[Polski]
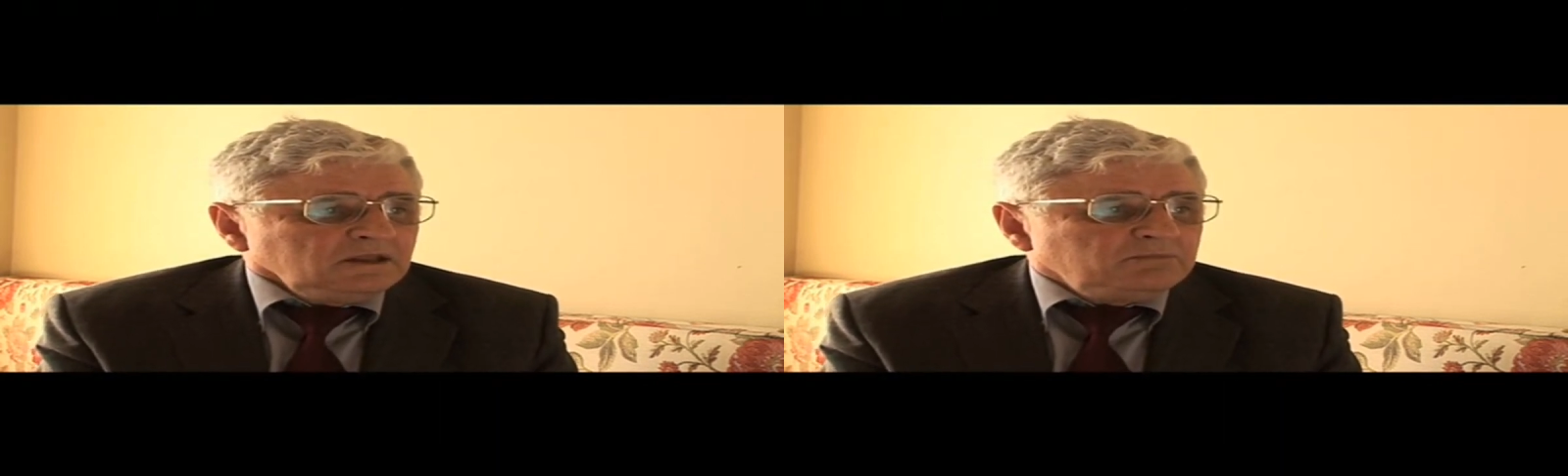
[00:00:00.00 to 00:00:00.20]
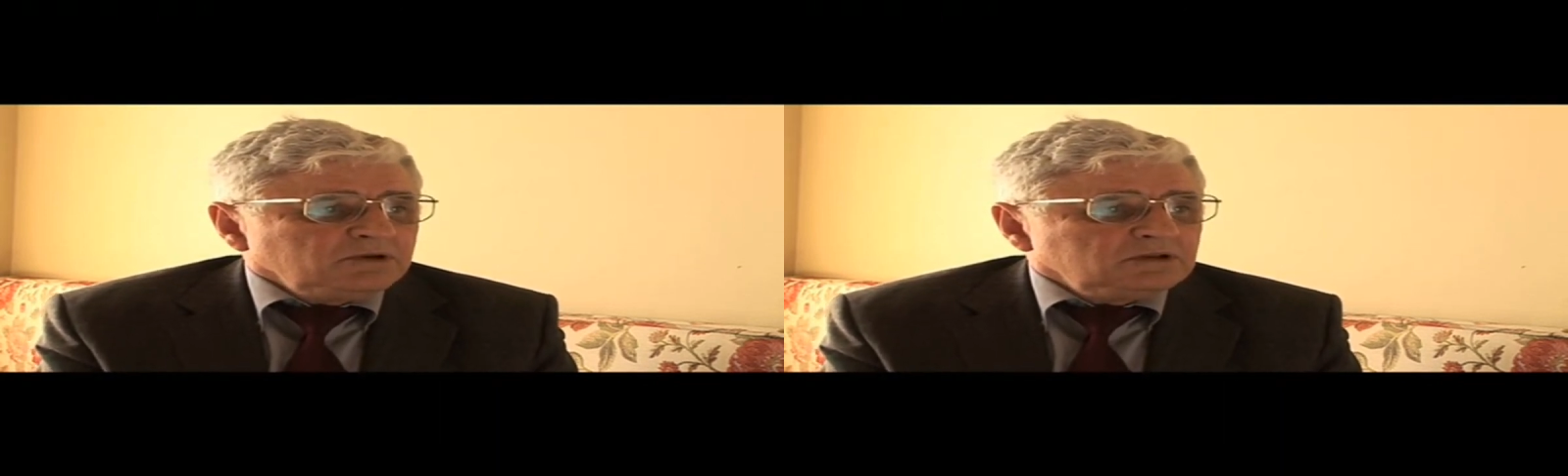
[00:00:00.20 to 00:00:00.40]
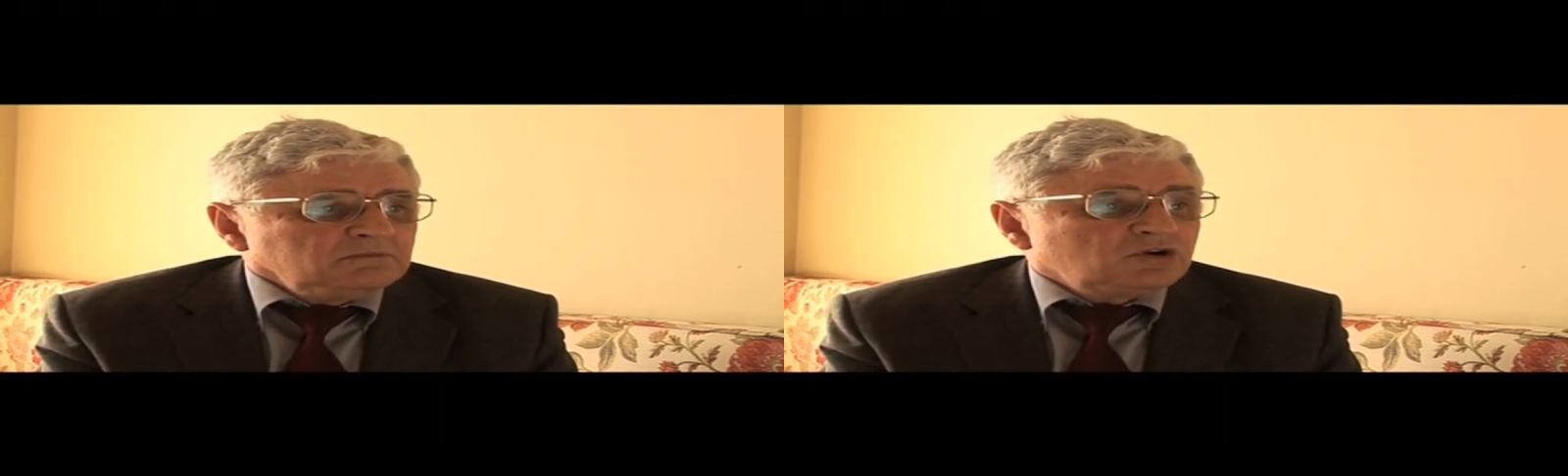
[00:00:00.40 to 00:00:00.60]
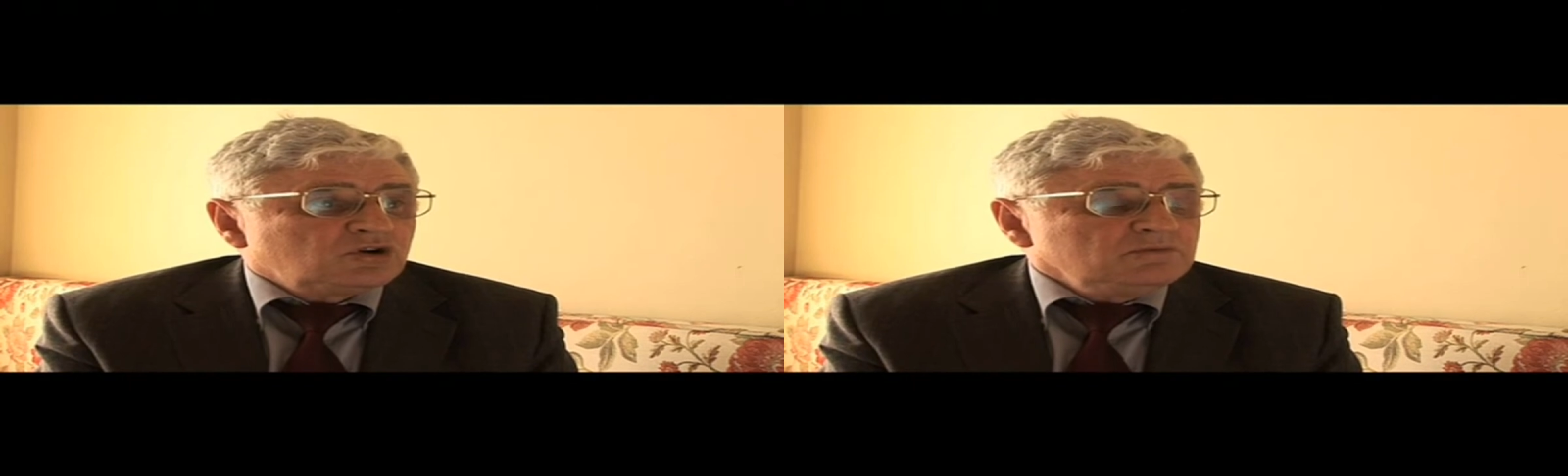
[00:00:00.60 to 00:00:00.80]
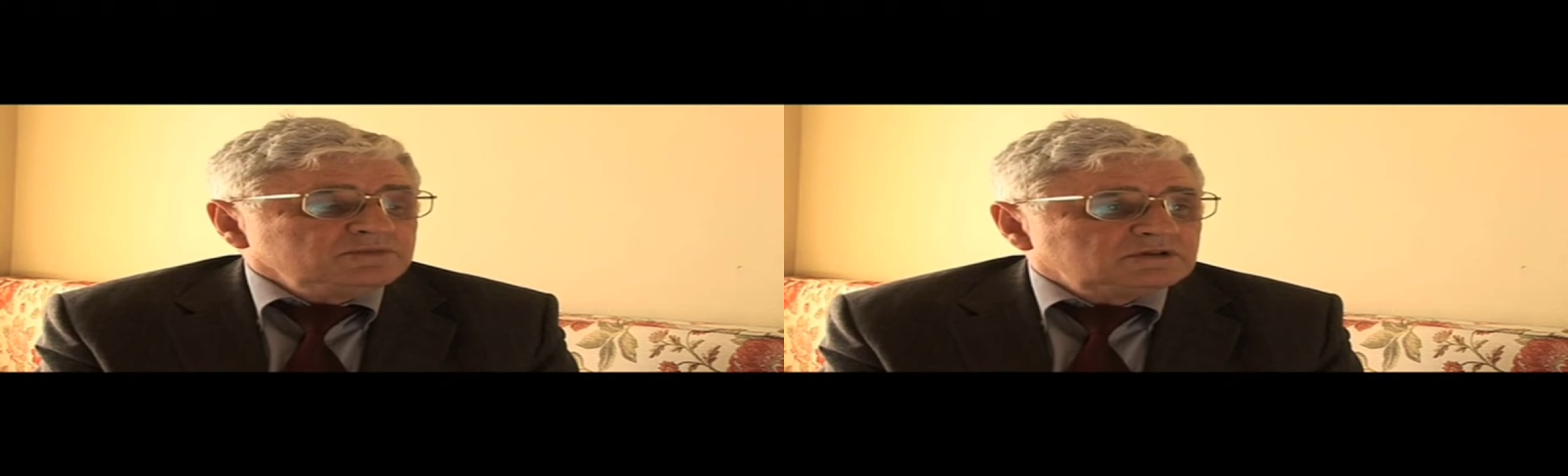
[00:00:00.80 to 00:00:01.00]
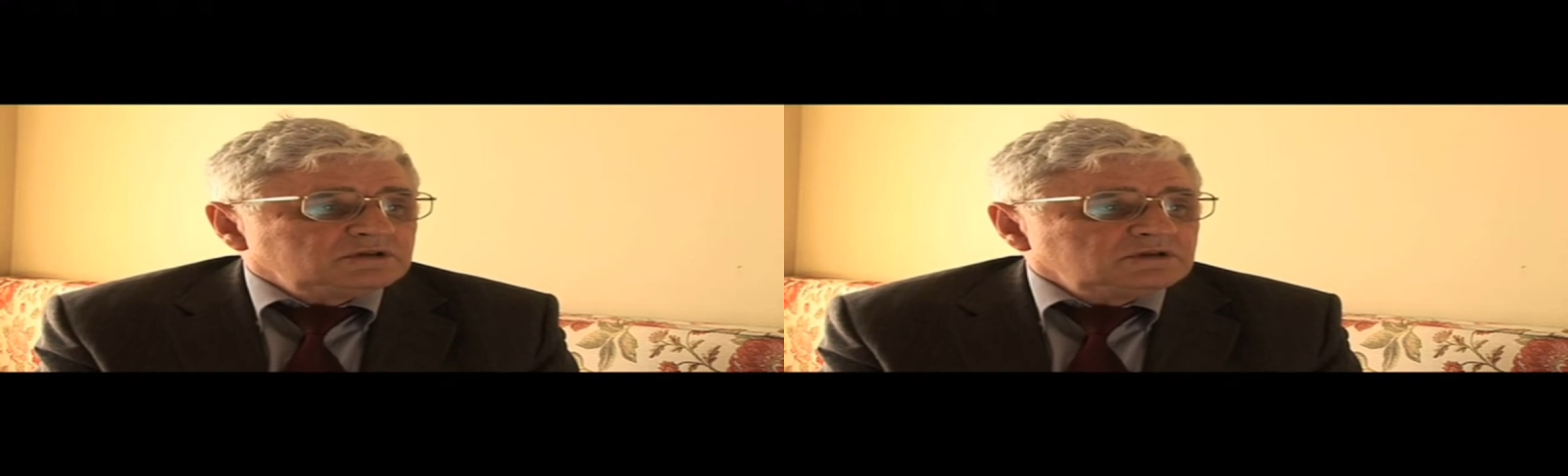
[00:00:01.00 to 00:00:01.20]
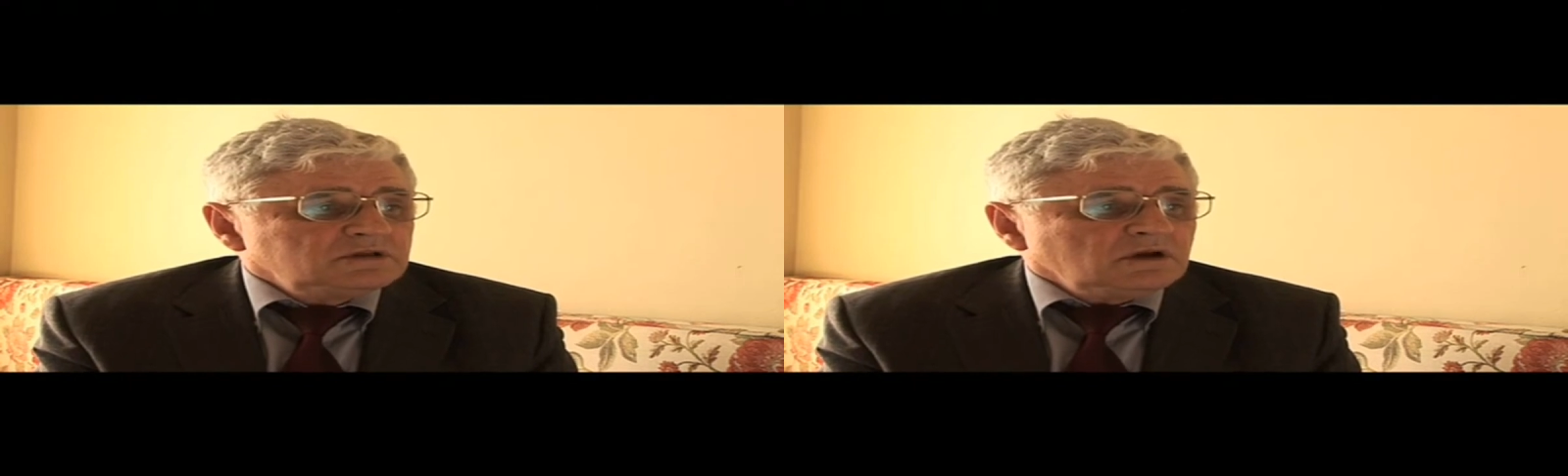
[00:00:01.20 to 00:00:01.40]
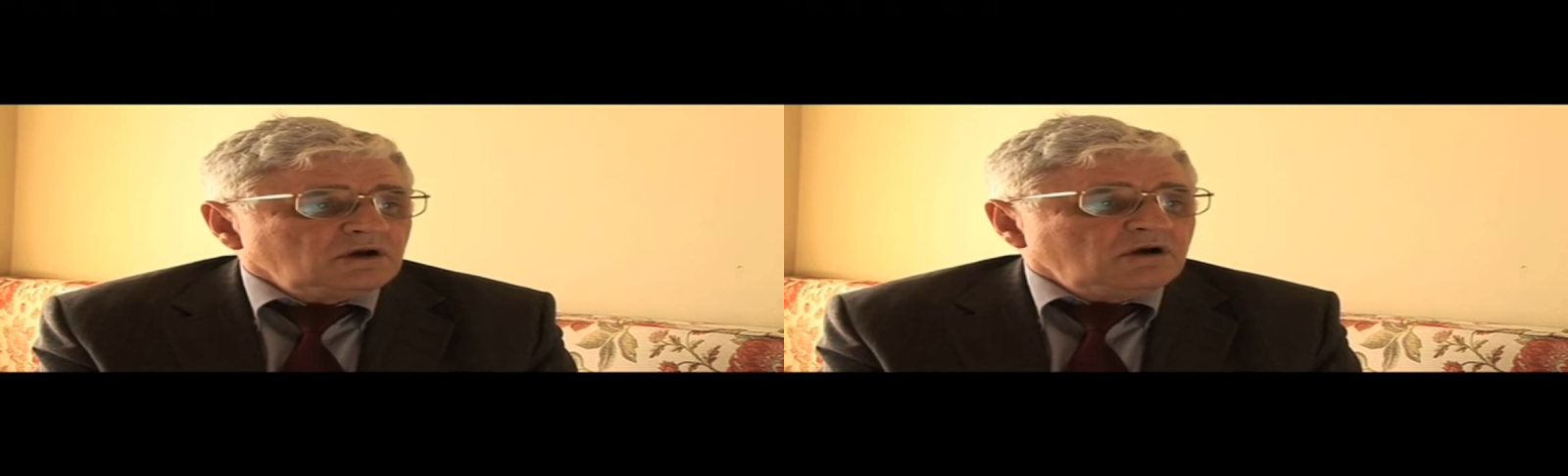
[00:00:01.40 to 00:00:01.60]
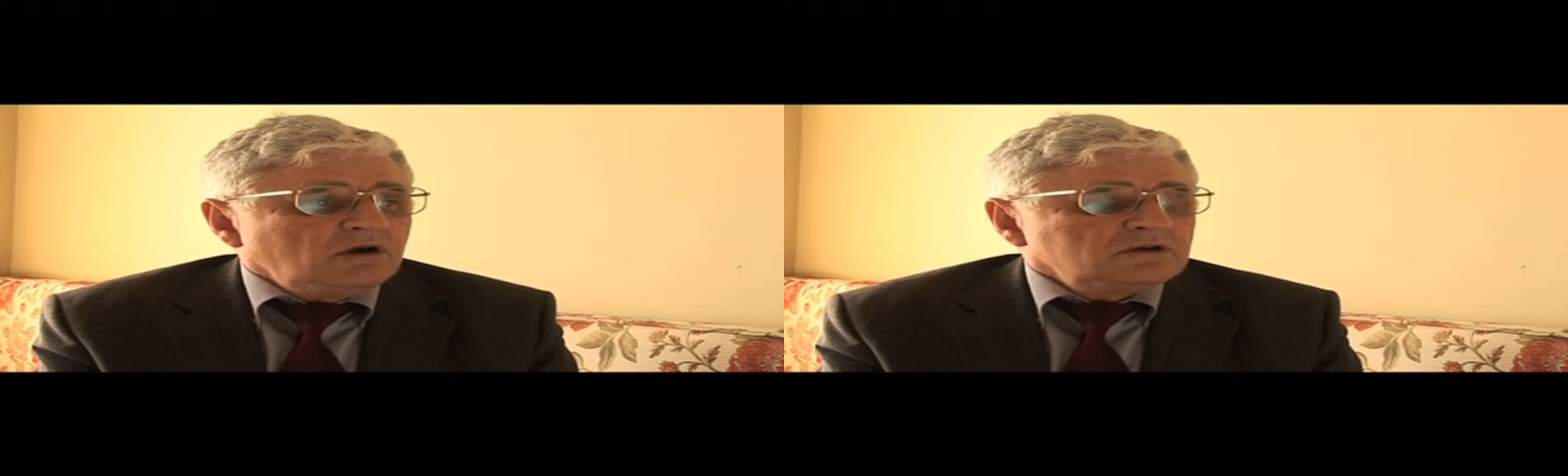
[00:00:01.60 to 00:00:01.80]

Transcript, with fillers: i potem komisyjnie